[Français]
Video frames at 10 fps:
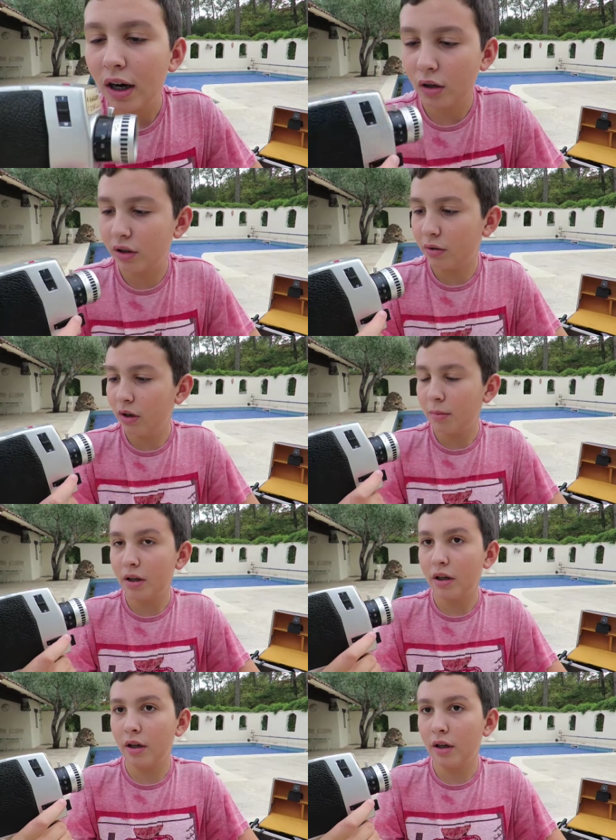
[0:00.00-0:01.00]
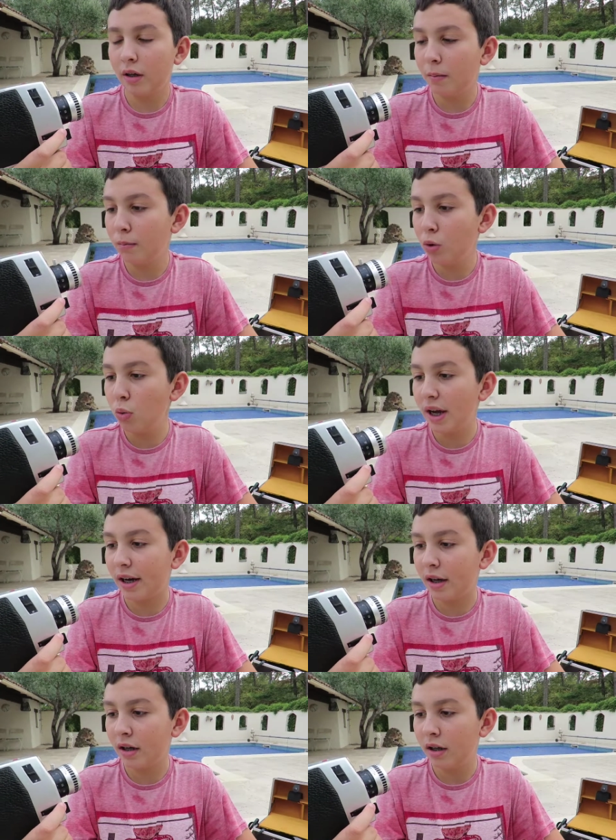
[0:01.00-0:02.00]
Alors c'est quoi la marque
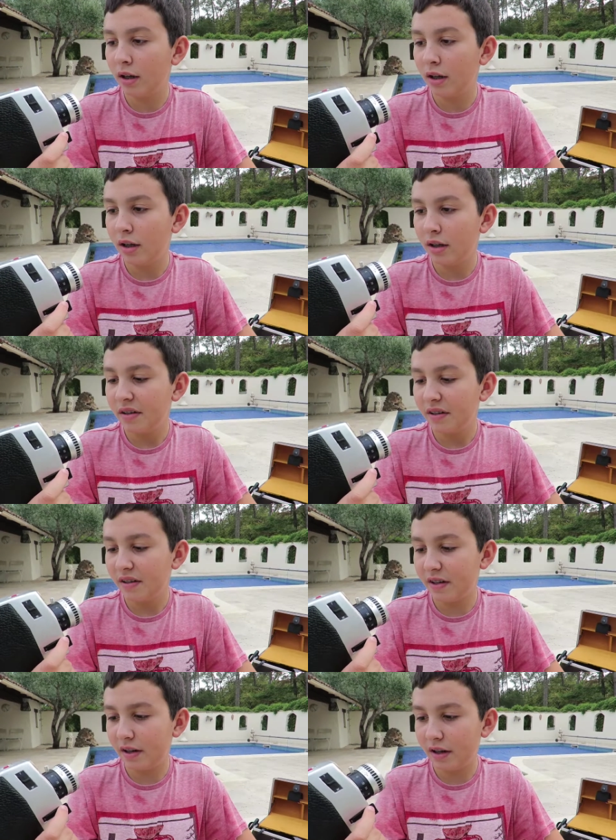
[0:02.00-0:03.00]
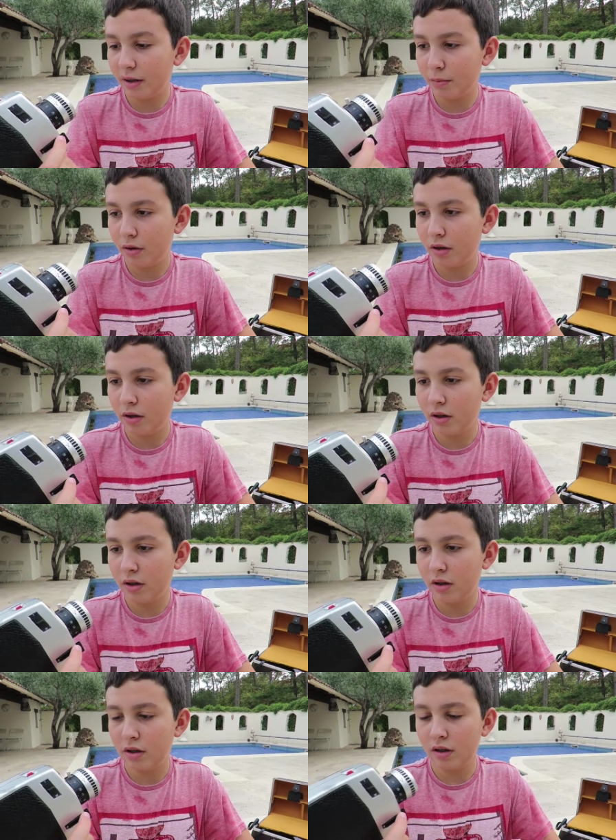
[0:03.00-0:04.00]
Bower. c 1 M.
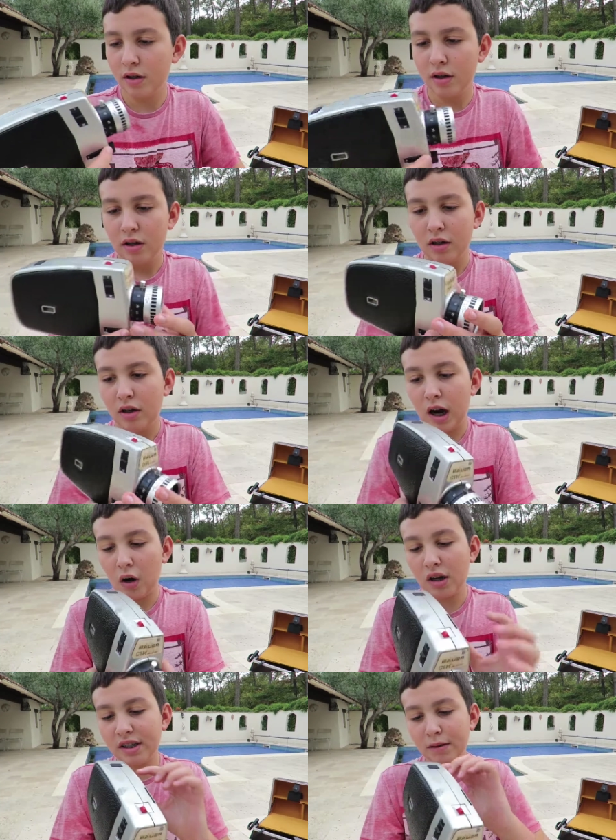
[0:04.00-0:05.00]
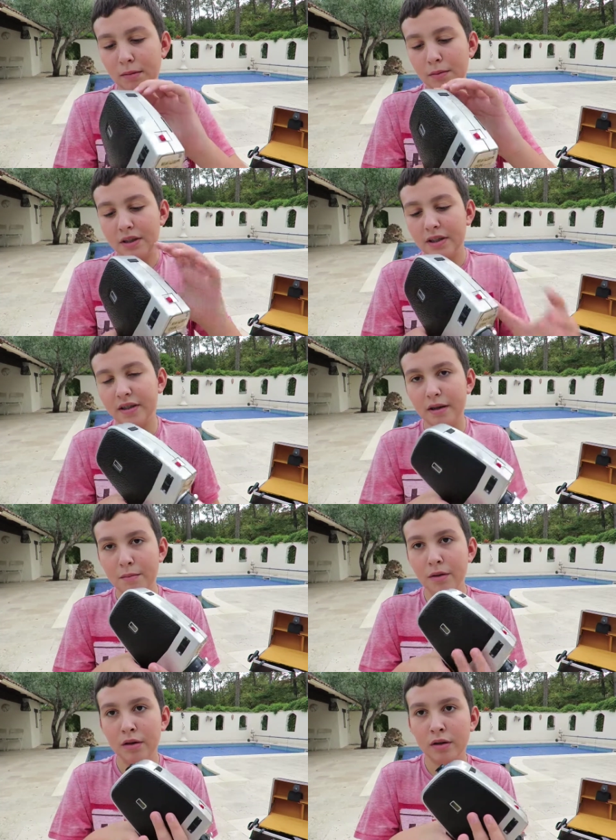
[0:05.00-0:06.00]
Alors là, c'est le même
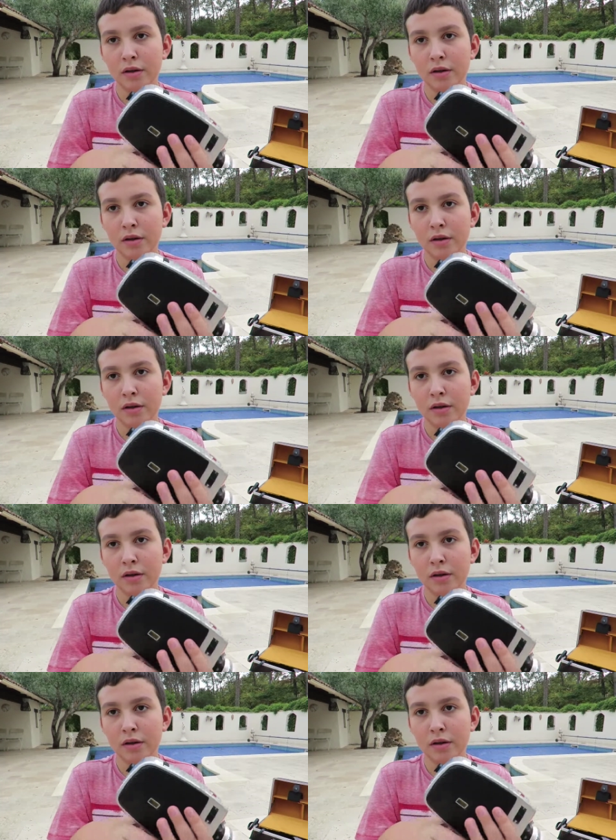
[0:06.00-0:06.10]
système.